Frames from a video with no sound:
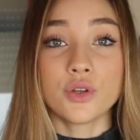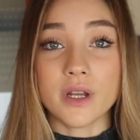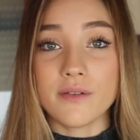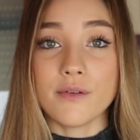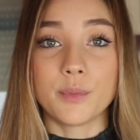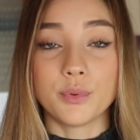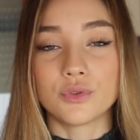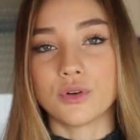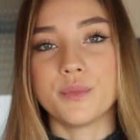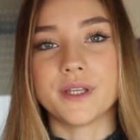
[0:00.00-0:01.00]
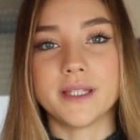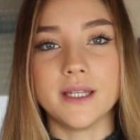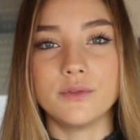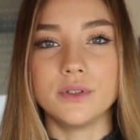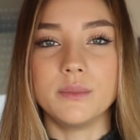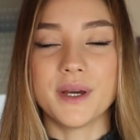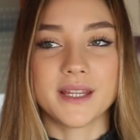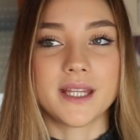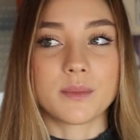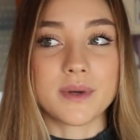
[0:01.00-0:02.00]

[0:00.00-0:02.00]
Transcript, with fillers: non avevo appunto l'obiettivo di mettere